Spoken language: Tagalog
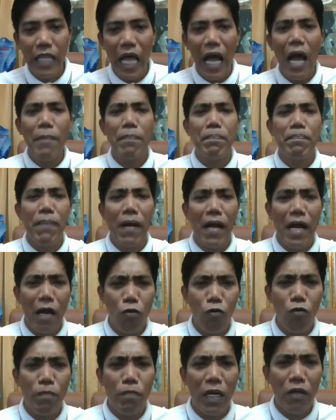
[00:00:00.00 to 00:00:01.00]

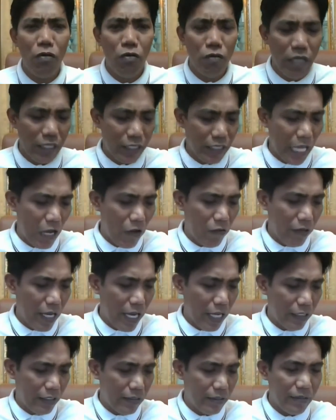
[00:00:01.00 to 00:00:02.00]
Napakakupal ho ng taong
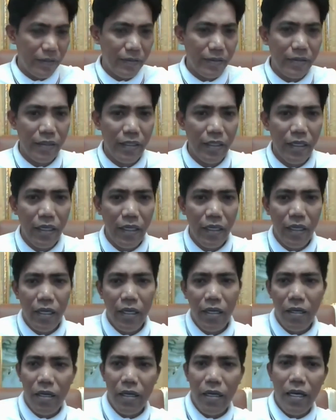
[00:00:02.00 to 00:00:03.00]
yan.
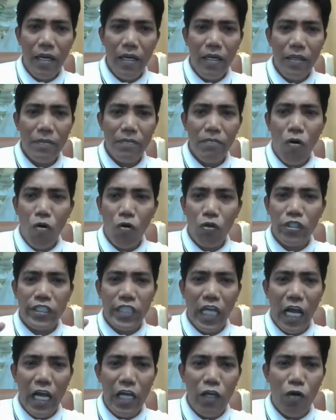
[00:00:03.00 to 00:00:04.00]
Ah, bukod
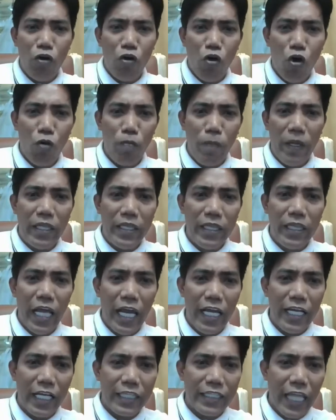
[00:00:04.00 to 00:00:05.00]
sa ngayong COVID
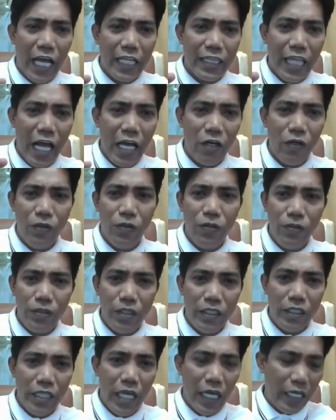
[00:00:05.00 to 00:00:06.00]
ay
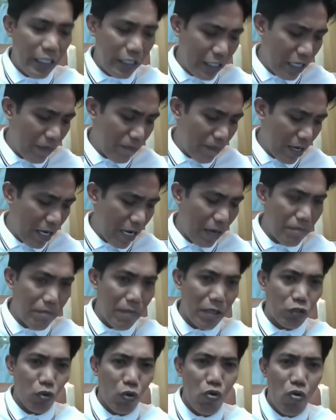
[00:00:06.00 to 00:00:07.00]
nagtatago na hindi man lang
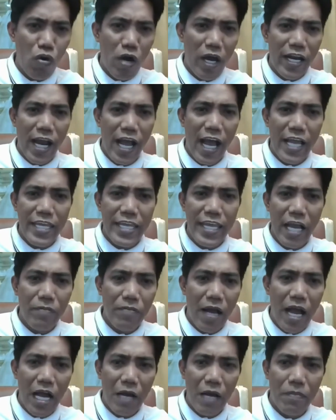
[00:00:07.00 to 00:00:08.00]
matulungan ng
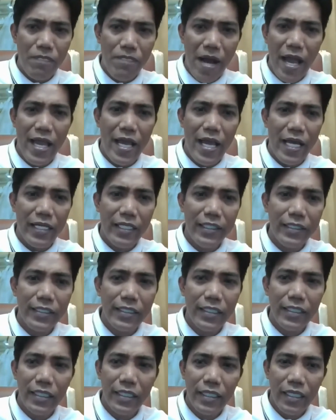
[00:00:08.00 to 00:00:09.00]
kanyang mga kababayan,
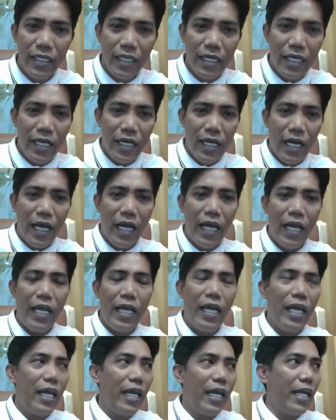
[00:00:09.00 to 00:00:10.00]

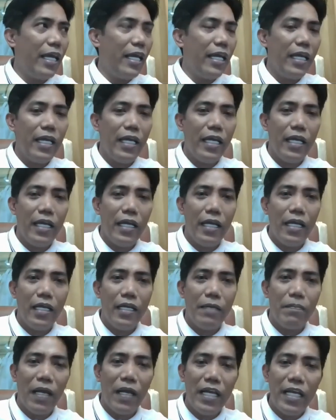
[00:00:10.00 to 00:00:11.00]
ay
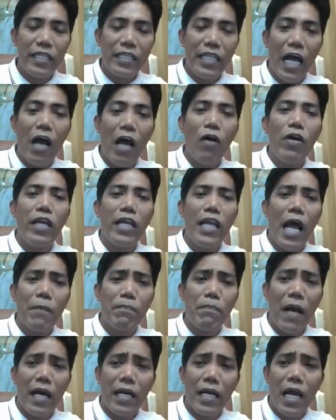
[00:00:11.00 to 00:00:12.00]
balita ko ay
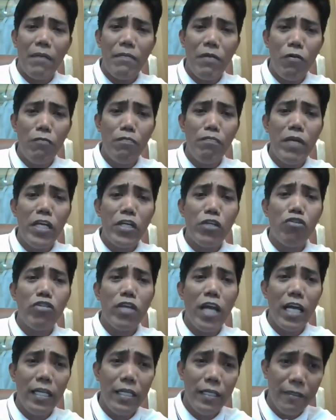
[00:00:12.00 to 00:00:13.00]
napakarami humbisyo
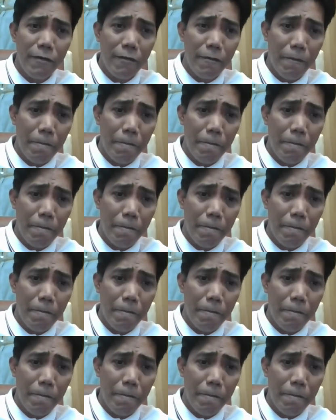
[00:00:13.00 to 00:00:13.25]
niya.